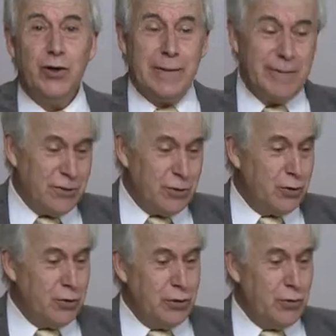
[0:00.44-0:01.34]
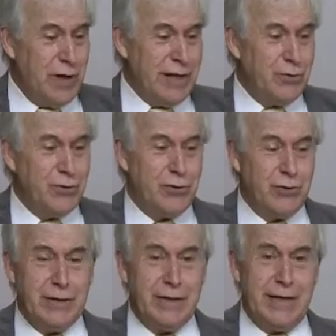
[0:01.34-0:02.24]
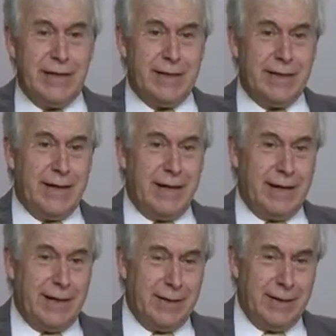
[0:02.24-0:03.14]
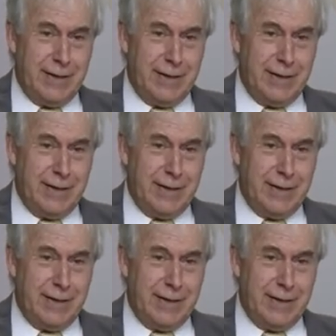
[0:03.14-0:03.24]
Hola amigos, continuando con esta,